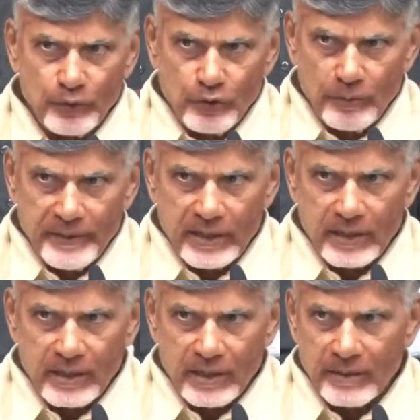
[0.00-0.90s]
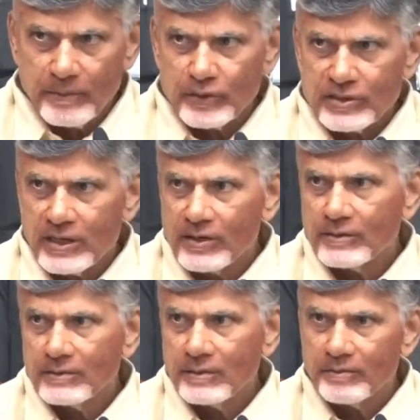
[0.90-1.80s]
పుండు మీద కారం
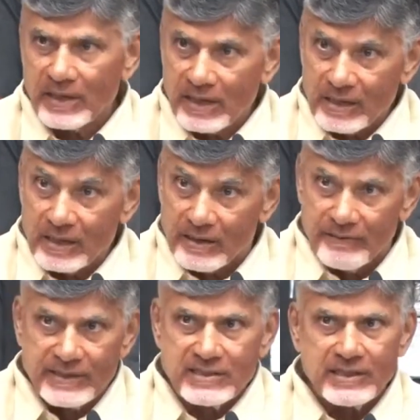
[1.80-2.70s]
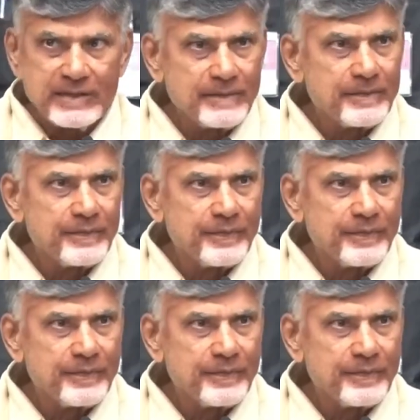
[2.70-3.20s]
పోసినట్టు మళ్ళా కారం వేసి